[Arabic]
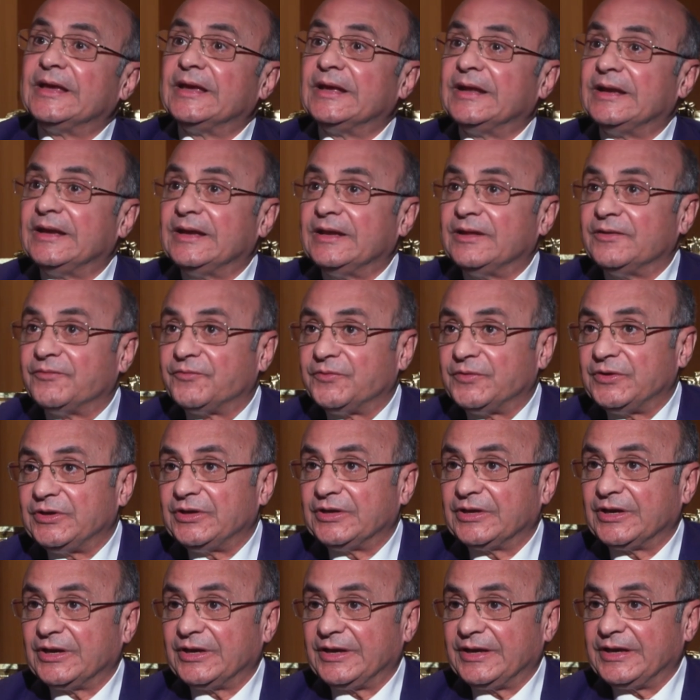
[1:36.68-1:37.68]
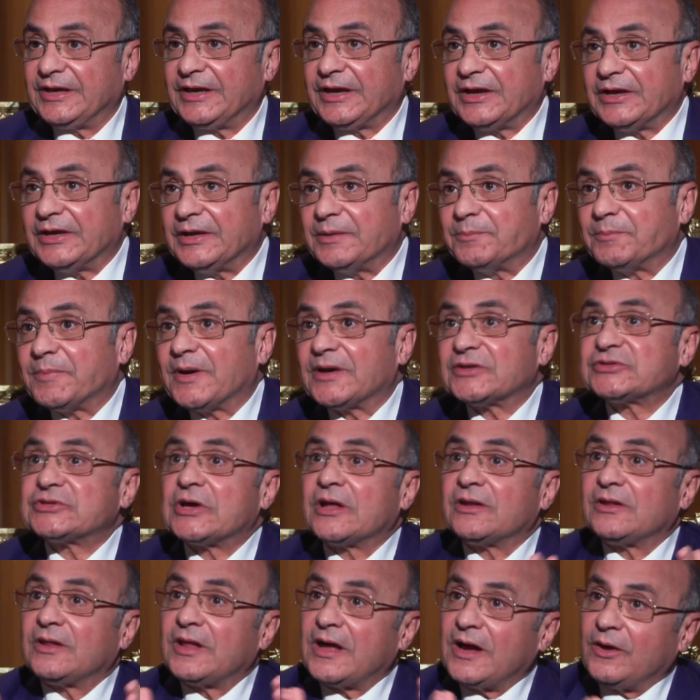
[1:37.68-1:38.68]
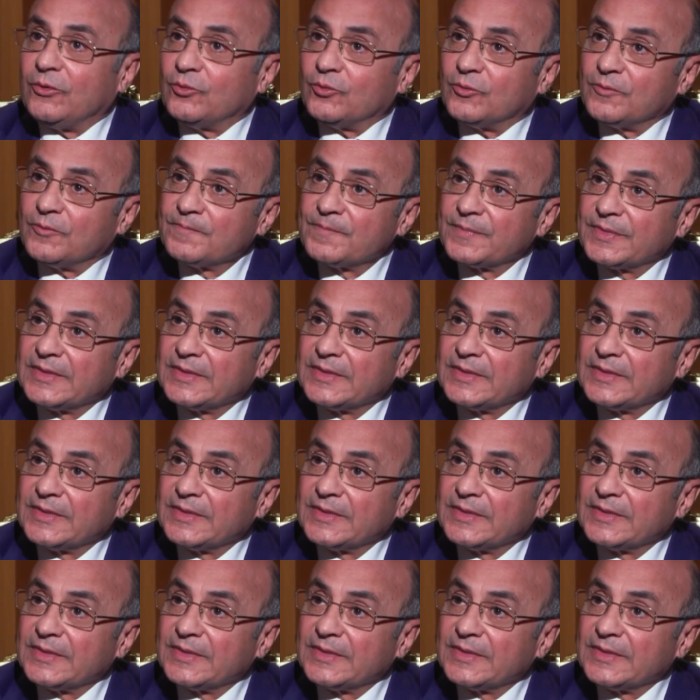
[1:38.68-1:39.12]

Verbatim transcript: اللي فيه عيب اصلحه